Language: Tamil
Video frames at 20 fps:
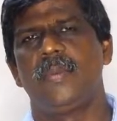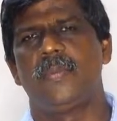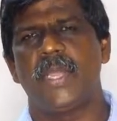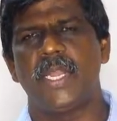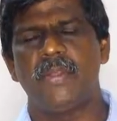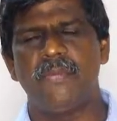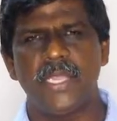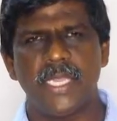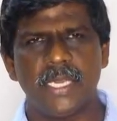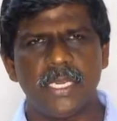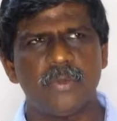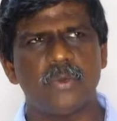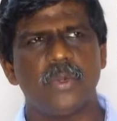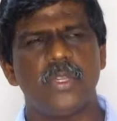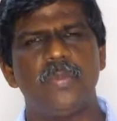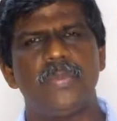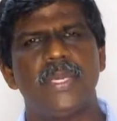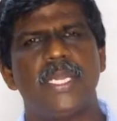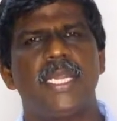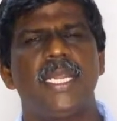பல்வேறு
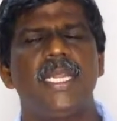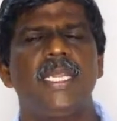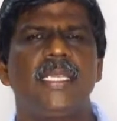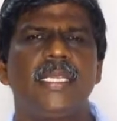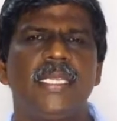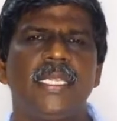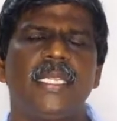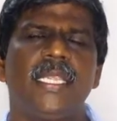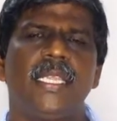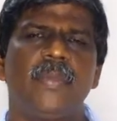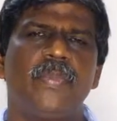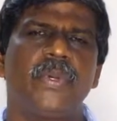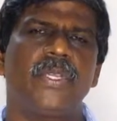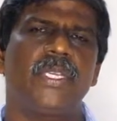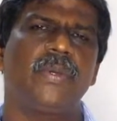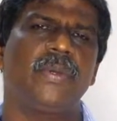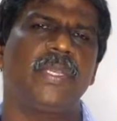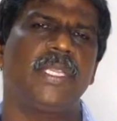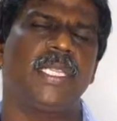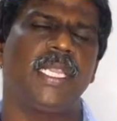குடும்பங்கள் இன்று இதே
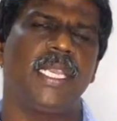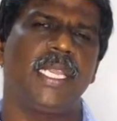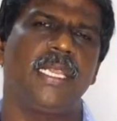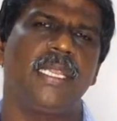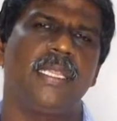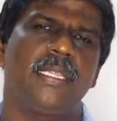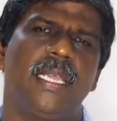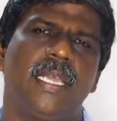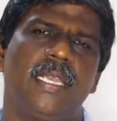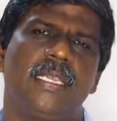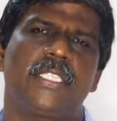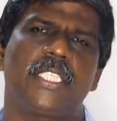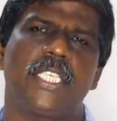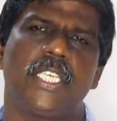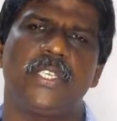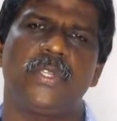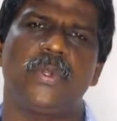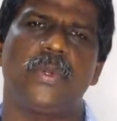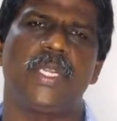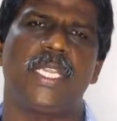போன்ற ஒரு நிலையில்தான்
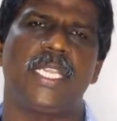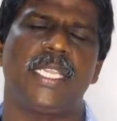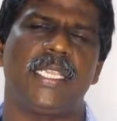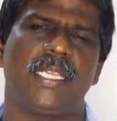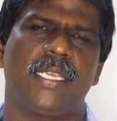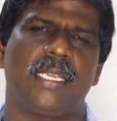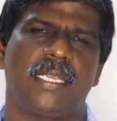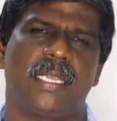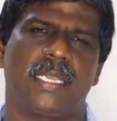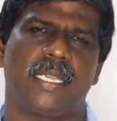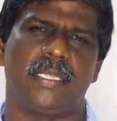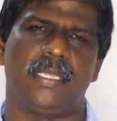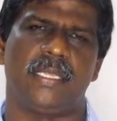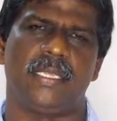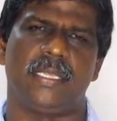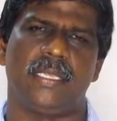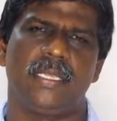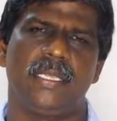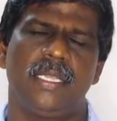சென்று கொண்டே இருக்கிறது